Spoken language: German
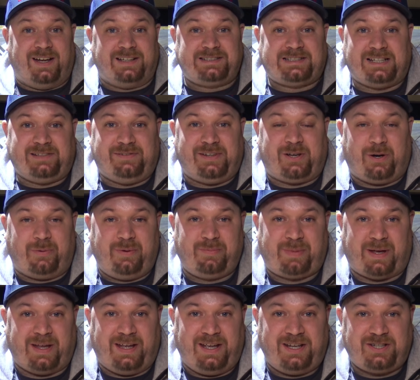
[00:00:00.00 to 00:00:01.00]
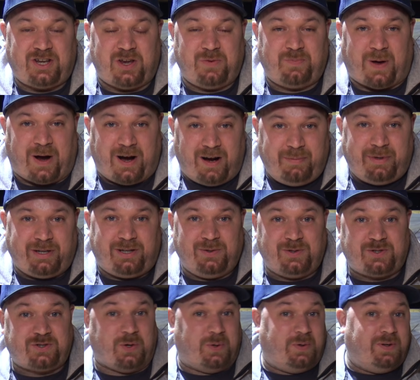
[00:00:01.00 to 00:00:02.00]
Herzlich willkommen bei AJ Barbecue.
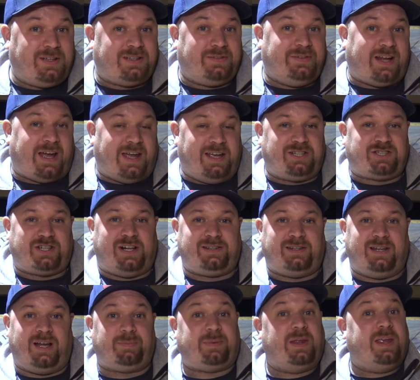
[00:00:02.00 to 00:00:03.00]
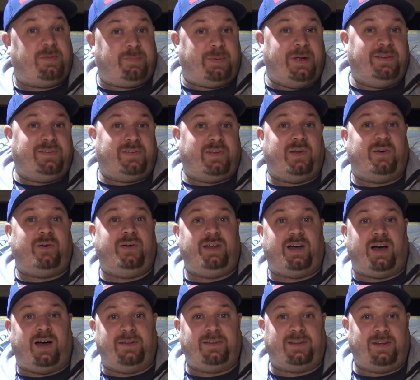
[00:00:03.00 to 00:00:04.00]
Schön, dass ihr wieder eingeschaltet habt. Ich bin's,
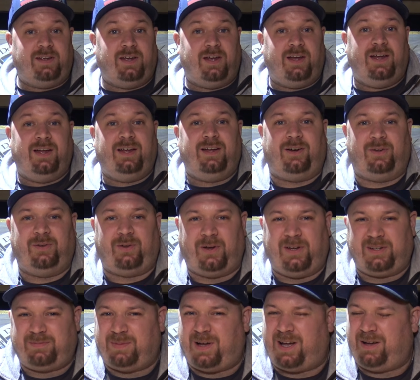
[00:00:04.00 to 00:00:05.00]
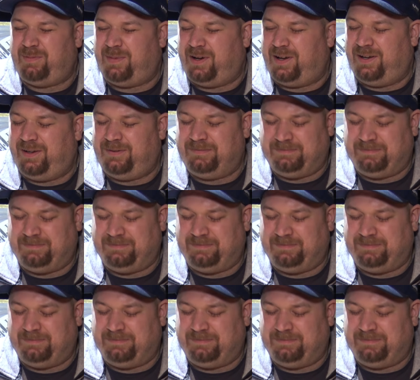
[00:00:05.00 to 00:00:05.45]
euer Andi. Und heute machen wir,